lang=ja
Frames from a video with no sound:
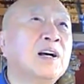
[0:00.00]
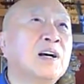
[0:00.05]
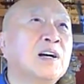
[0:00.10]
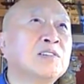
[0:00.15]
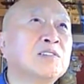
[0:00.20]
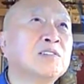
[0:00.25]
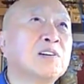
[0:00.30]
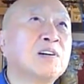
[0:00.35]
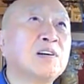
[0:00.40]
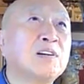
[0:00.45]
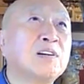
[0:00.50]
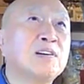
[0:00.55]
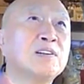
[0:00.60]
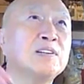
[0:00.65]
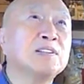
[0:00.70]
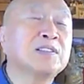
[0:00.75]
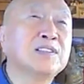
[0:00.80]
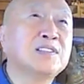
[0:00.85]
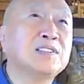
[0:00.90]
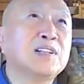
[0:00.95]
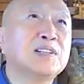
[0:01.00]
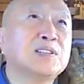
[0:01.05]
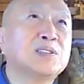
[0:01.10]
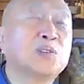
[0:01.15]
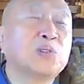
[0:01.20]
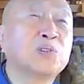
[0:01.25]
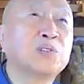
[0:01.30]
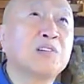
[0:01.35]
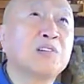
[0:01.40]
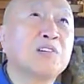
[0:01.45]
あるいは親鸞
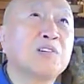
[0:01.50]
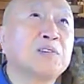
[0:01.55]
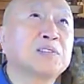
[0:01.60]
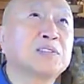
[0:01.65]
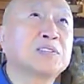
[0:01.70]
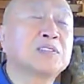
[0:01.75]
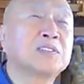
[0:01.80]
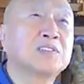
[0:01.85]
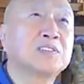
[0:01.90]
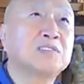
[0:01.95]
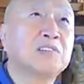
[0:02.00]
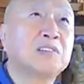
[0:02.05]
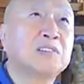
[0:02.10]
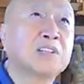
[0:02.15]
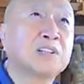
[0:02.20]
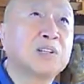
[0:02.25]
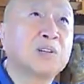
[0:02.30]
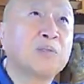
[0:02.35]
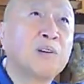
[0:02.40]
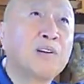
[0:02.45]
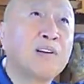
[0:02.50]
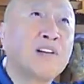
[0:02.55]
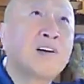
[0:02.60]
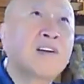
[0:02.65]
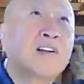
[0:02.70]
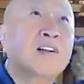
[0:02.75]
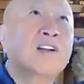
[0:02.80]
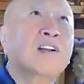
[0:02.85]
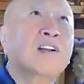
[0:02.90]
聖に言わせれば